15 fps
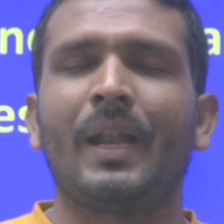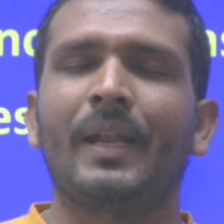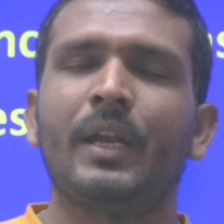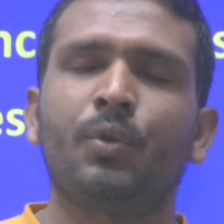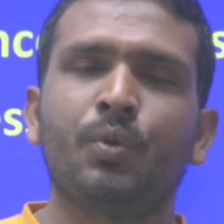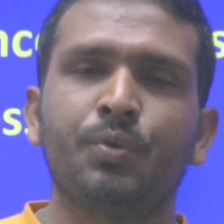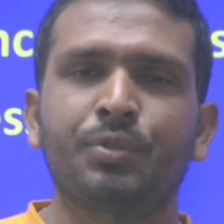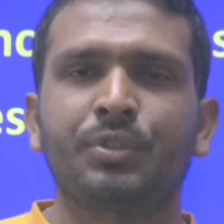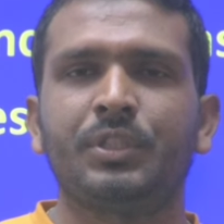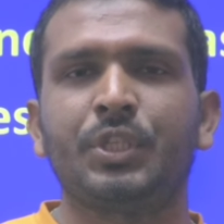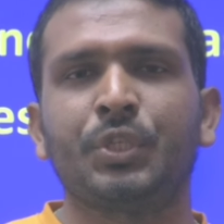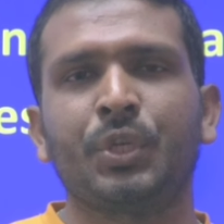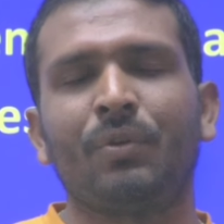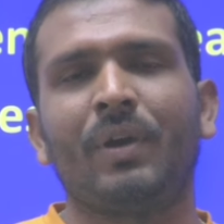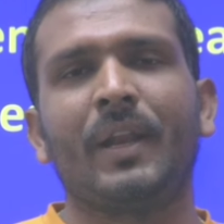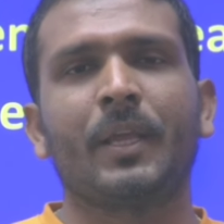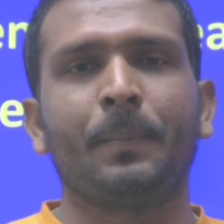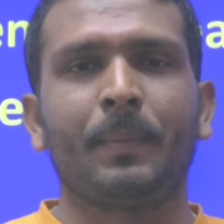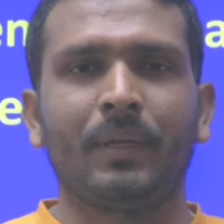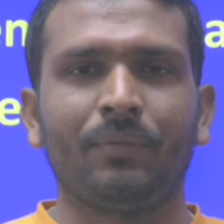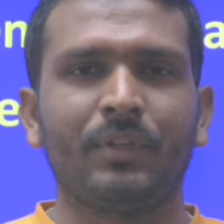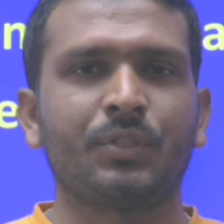ఆల్రెడీ కోర్సు తీసుకున్న వాళ్ళకి
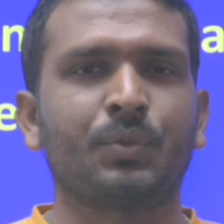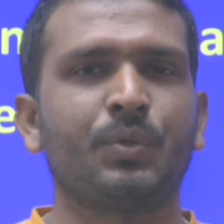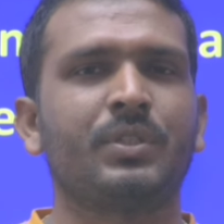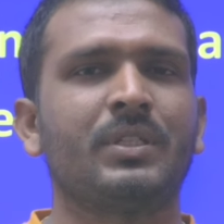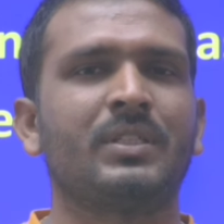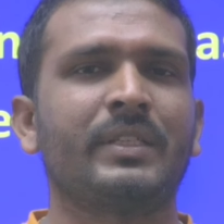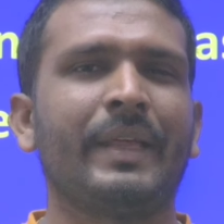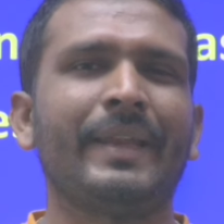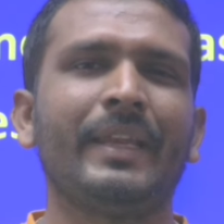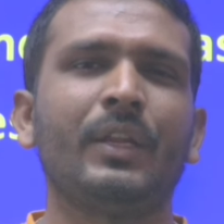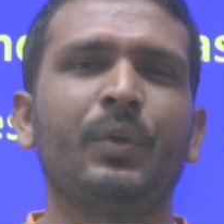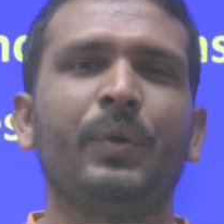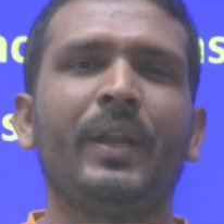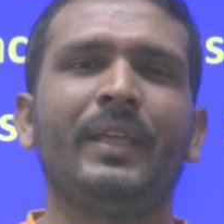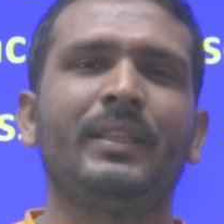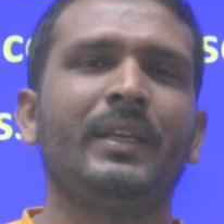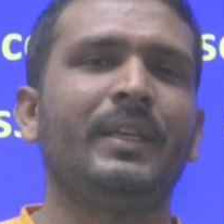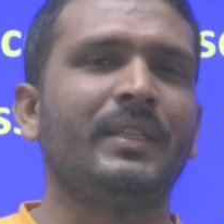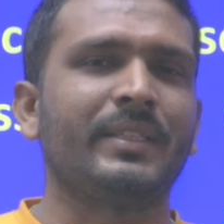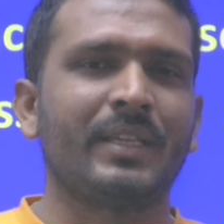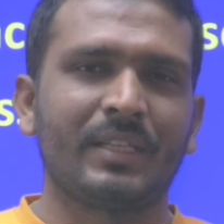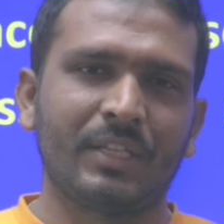ప్రీవియస్ క్వశ్చన్స్ అన్ని కూడా అయితే
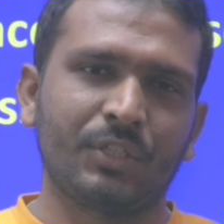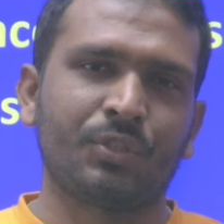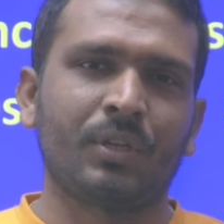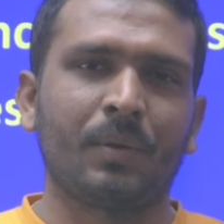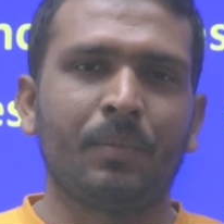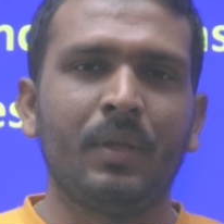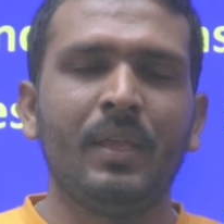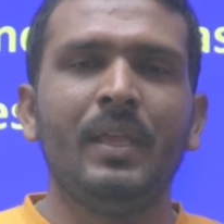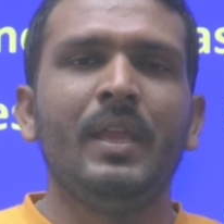డిజైన్ చేస్తున్నాం